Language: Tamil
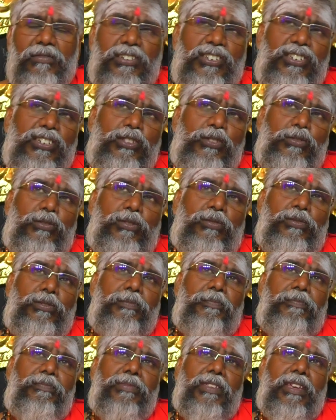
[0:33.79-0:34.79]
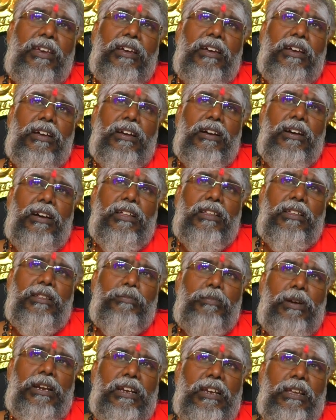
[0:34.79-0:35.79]
விஷயத்துக்கு வருவோம்
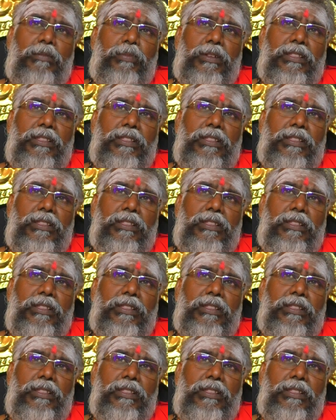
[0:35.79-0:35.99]
அது பள்ளி